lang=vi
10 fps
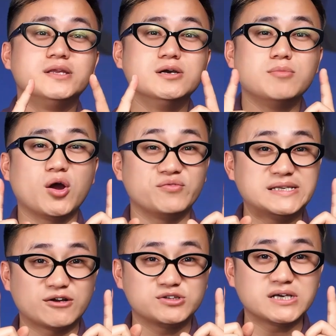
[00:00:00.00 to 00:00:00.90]
như mọi
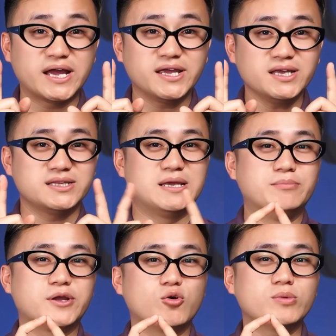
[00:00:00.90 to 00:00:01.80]
video trước đây ý, thì
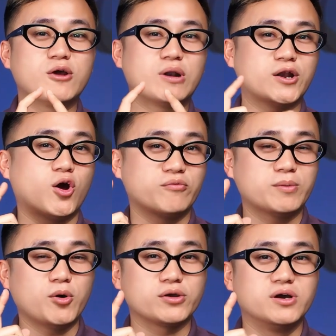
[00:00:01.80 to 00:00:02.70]
mình cũng đều đã nói với
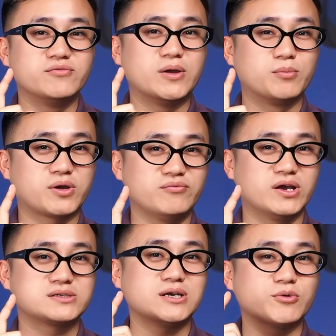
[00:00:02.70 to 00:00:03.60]
mọi người về một cái
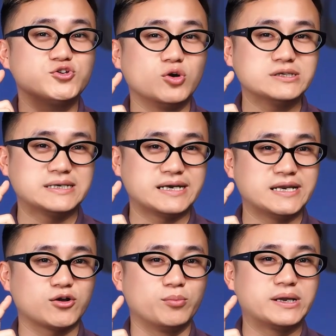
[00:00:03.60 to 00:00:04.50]
việc trong cái chuỗi series
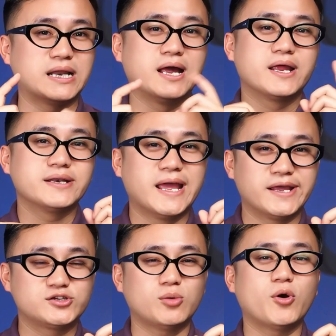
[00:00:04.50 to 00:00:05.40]
này của mình là
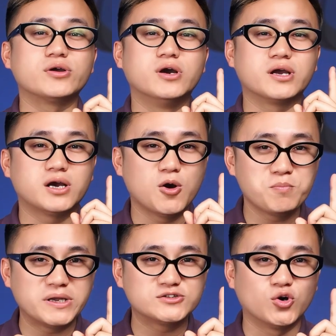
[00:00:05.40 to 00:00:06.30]
để cho mọi người không
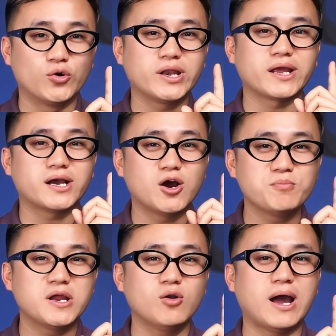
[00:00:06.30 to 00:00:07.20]
bị rối này không
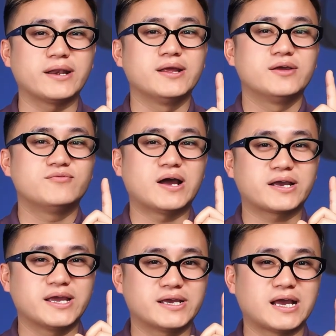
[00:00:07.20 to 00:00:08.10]
bị loạn và
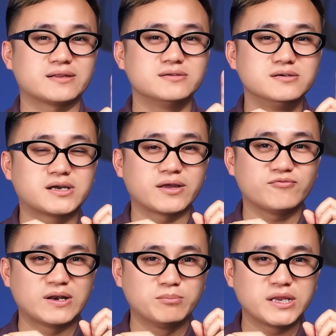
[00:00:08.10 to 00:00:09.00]
kể cả từ cái
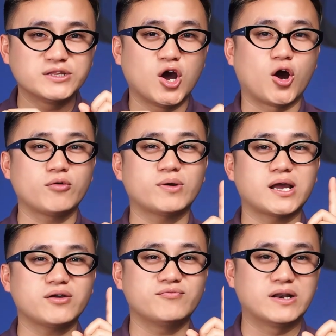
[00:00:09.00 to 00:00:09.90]
phần mình nói và
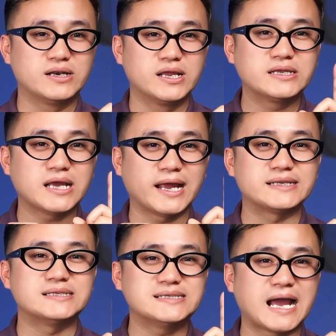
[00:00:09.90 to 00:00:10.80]
các phần hình
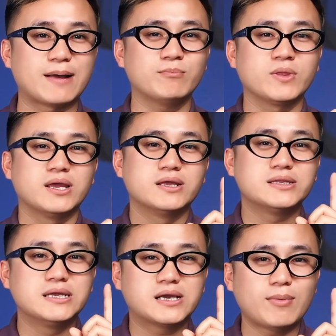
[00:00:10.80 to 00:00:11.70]
ảnh chám
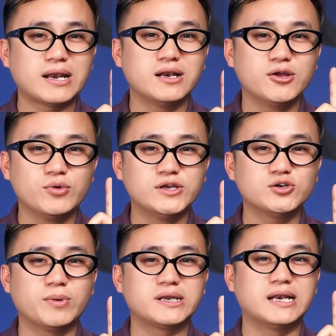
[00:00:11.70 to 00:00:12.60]
thì các bạn lưu ý
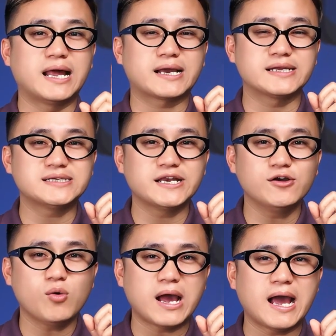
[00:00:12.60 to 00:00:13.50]
cho mình là cái chai
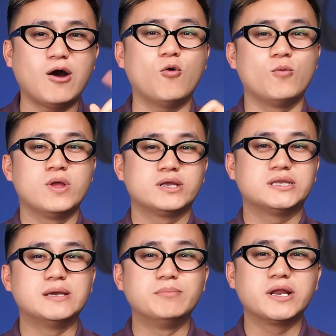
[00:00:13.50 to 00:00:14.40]
nước hoa au
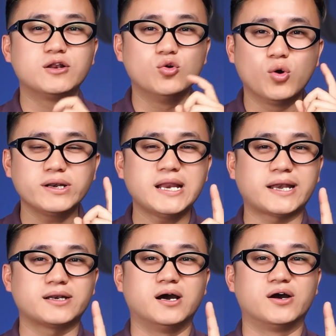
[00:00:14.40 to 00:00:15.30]
thì mình luôn đặt
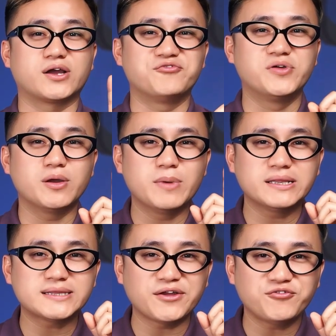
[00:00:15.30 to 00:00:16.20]
ở cái phía
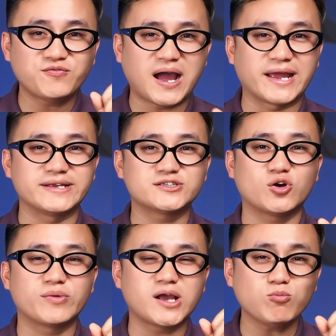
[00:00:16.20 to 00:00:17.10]
bên tay phải
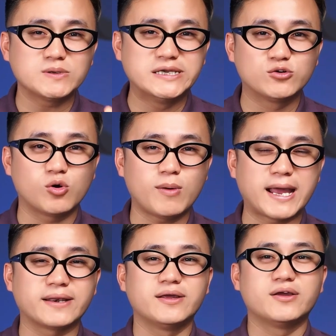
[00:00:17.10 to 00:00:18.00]
so với góc nhìn của các
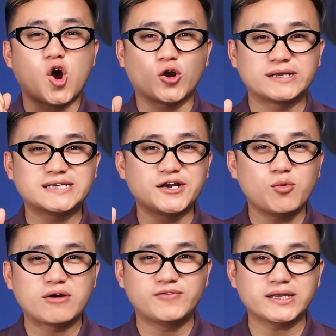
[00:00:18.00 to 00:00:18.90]
bạn còn cái chai nước
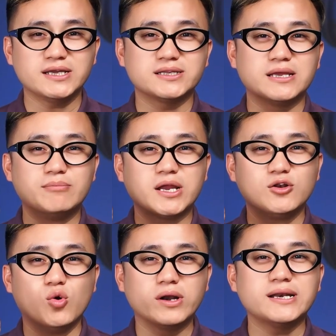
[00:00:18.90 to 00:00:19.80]
hoa phách ý, thì
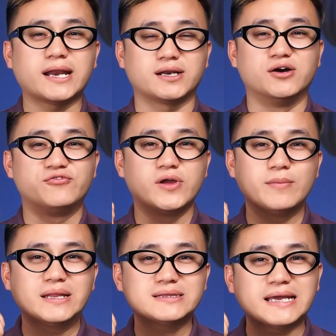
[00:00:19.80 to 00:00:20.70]
mình luôn đặt ở phía
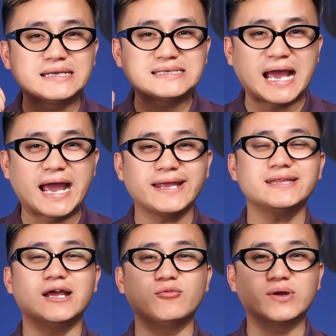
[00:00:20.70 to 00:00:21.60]
bên tay trái
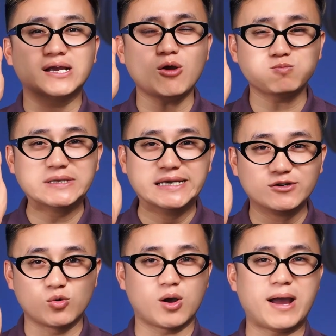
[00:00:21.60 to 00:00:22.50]
theo với góc
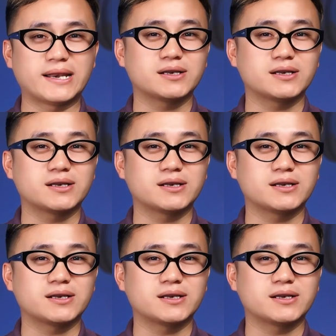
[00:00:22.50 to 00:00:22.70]
nhìn của các bạn